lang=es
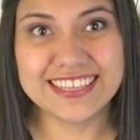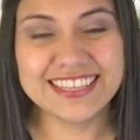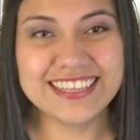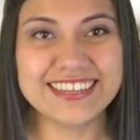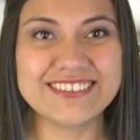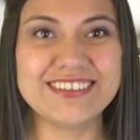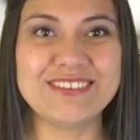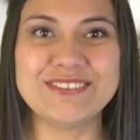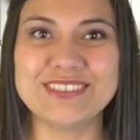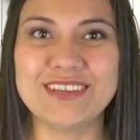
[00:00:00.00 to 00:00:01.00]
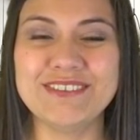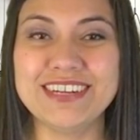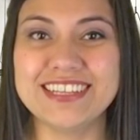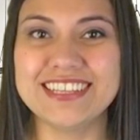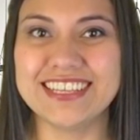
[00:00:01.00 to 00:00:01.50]
Y ahora vamos a
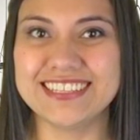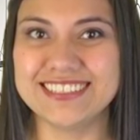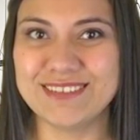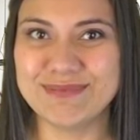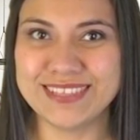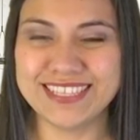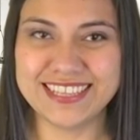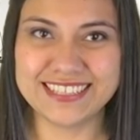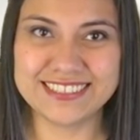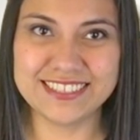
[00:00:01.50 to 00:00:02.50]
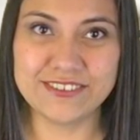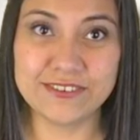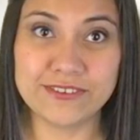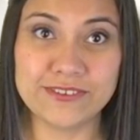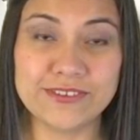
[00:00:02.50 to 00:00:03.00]
ver de quién es la
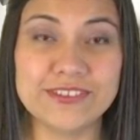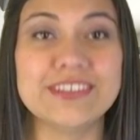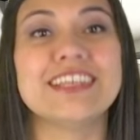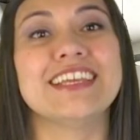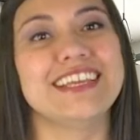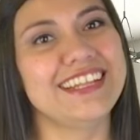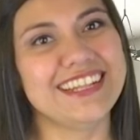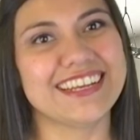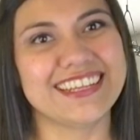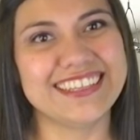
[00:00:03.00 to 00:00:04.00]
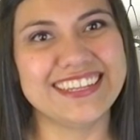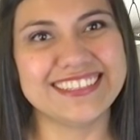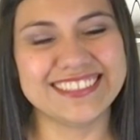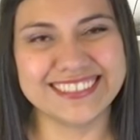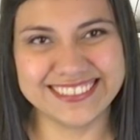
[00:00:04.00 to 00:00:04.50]
meditación y la
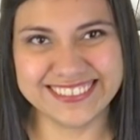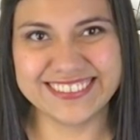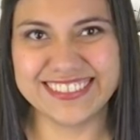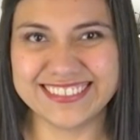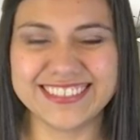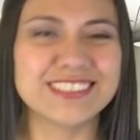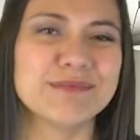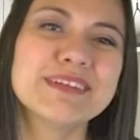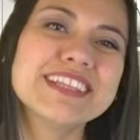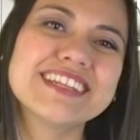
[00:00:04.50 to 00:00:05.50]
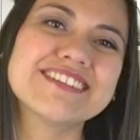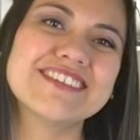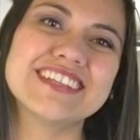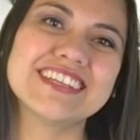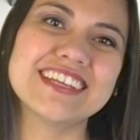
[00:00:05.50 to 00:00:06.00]
canalización de esta semana.
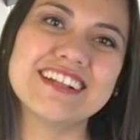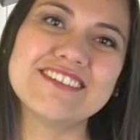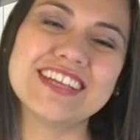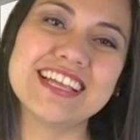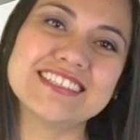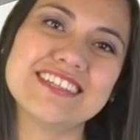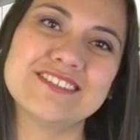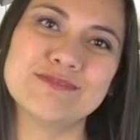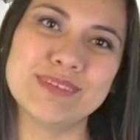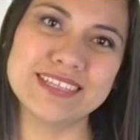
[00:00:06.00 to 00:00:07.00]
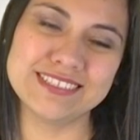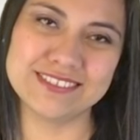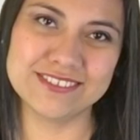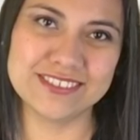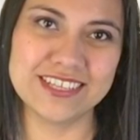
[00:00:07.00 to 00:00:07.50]
Recuerden que lo que hacen los
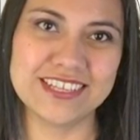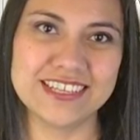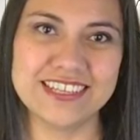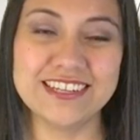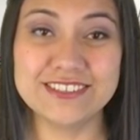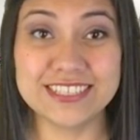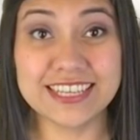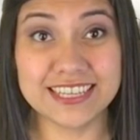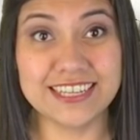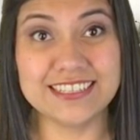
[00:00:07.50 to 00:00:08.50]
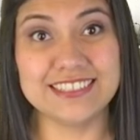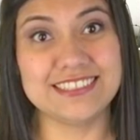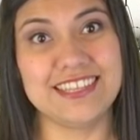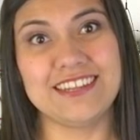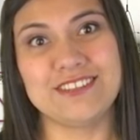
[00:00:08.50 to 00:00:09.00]
maestros y los ángeles
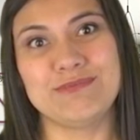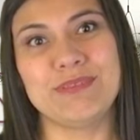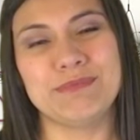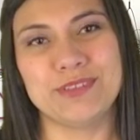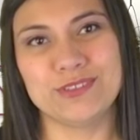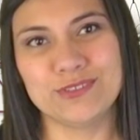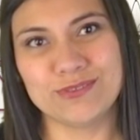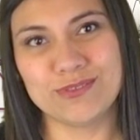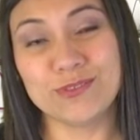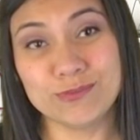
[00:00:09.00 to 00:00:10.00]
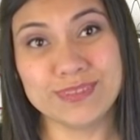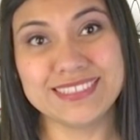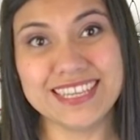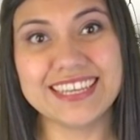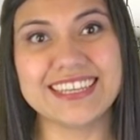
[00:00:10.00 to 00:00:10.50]
es darnos primero un
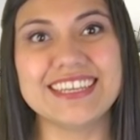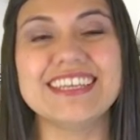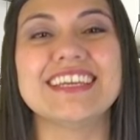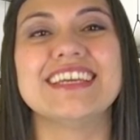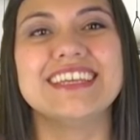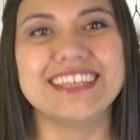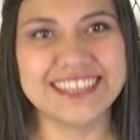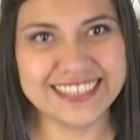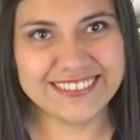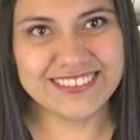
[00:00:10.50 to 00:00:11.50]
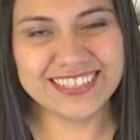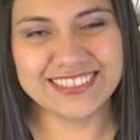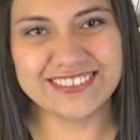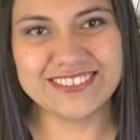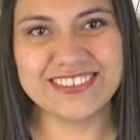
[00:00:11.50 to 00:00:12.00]
mensaje y
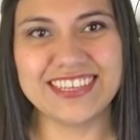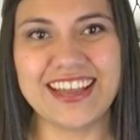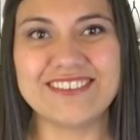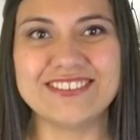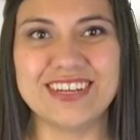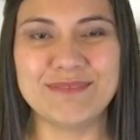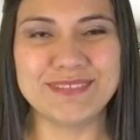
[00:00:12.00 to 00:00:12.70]
luego ya una